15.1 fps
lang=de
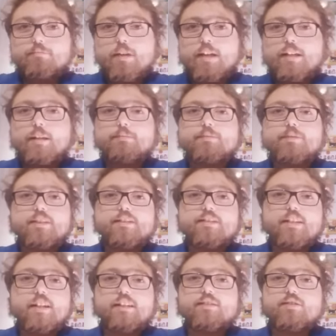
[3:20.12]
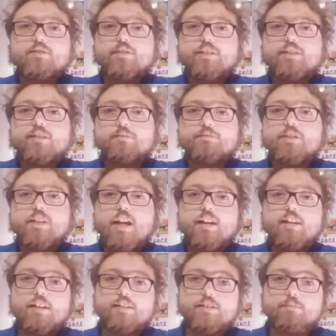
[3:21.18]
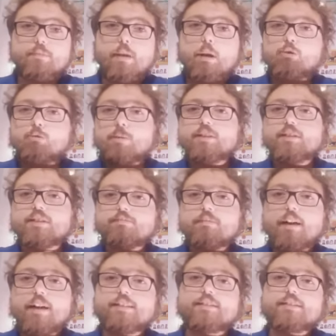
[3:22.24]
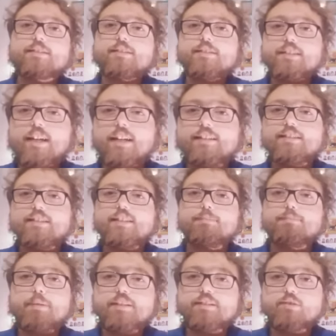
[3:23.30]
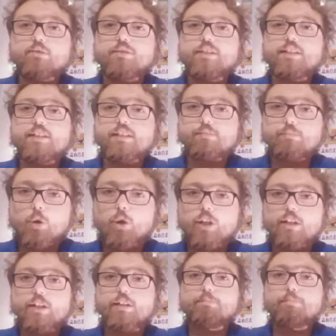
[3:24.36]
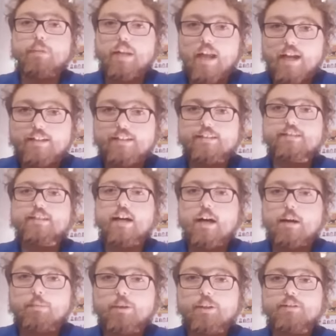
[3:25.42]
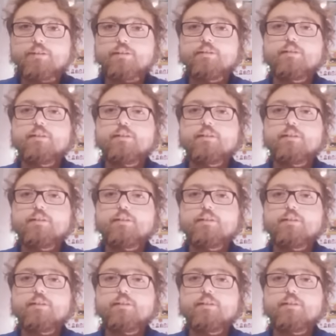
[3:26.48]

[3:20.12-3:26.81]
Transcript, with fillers: Mehr gibt's jetzt dazu nicht zum sagen. Also meine Oma, das war jetzt die einzige Person, die ich wirklich beleidigt habe.